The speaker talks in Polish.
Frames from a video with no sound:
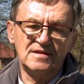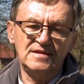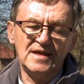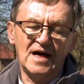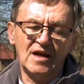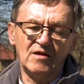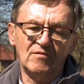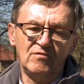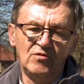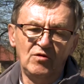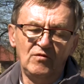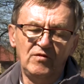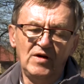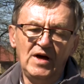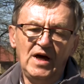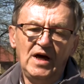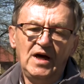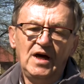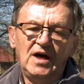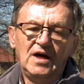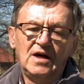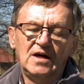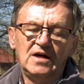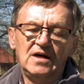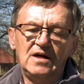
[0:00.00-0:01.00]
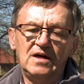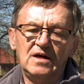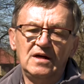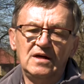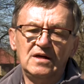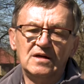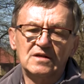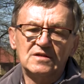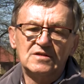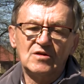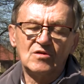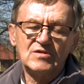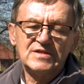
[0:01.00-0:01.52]
i na Lwów,
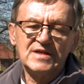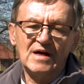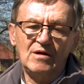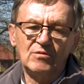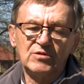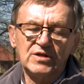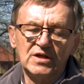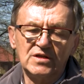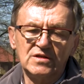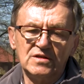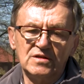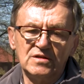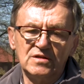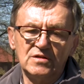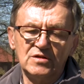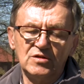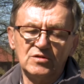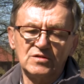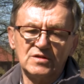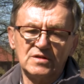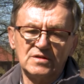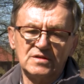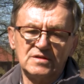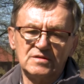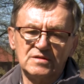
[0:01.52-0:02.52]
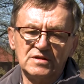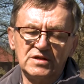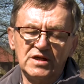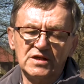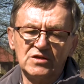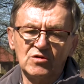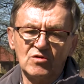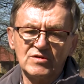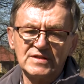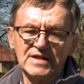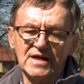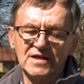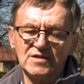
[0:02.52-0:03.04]
e, została ten, e,
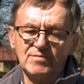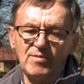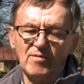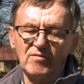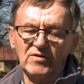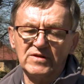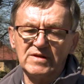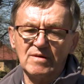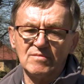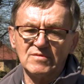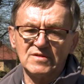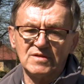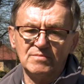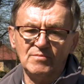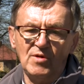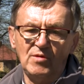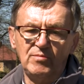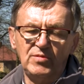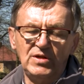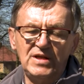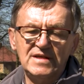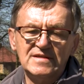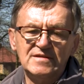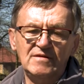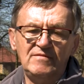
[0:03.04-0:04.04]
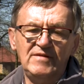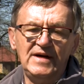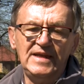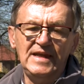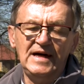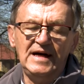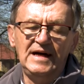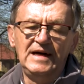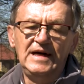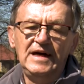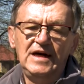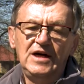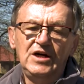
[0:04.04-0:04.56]
jednostka z powrotem
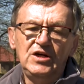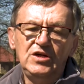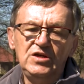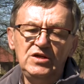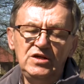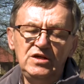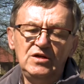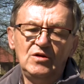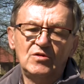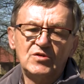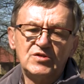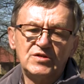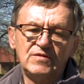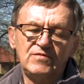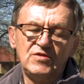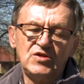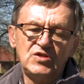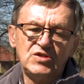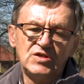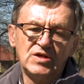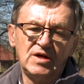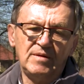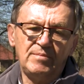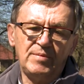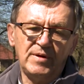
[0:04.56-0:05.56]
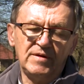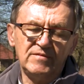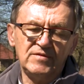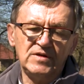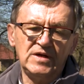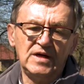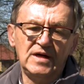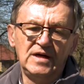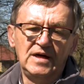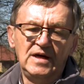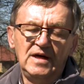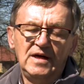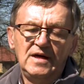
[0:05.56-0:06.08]
zmobilizowana i oczywiście
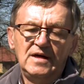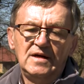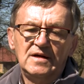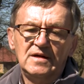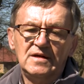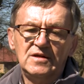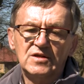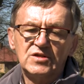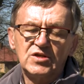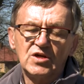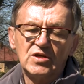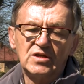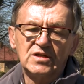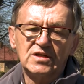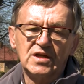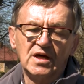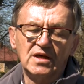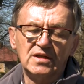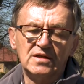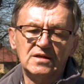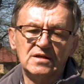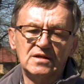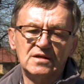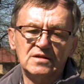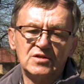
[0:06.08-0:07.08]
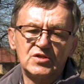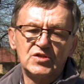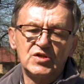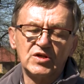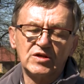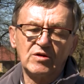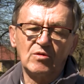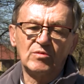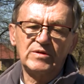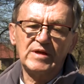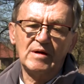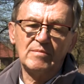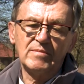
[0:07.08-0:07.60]
pewnie się ten e,
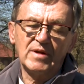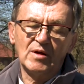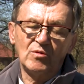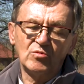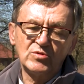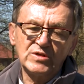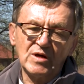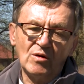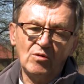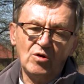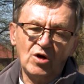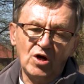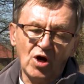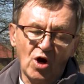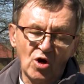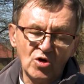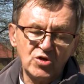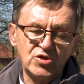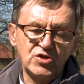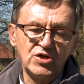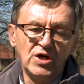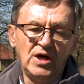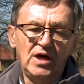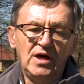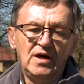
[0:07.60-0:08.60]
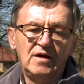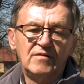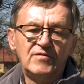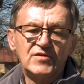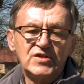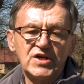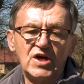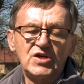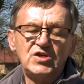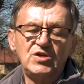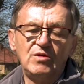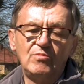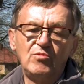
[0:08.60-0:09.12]
Szygieł tam brał udział, choć
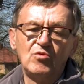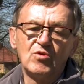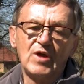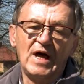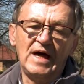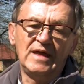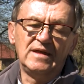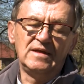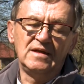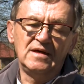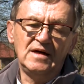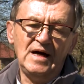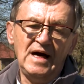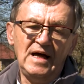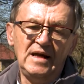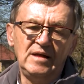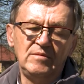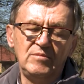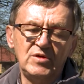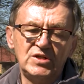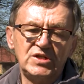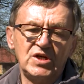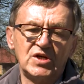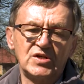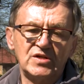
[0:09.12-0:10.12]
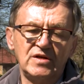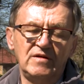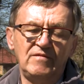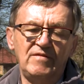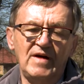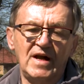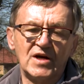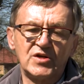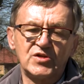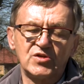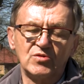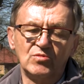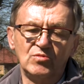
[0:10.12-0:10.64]
wcześniej był ranny, ale myślę, że
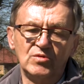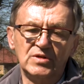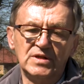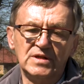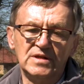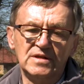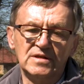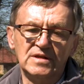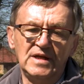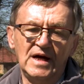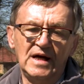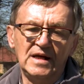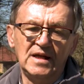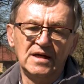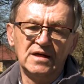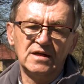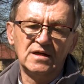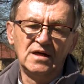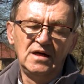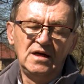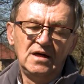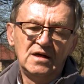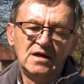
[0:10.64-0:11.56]
walczył dalej,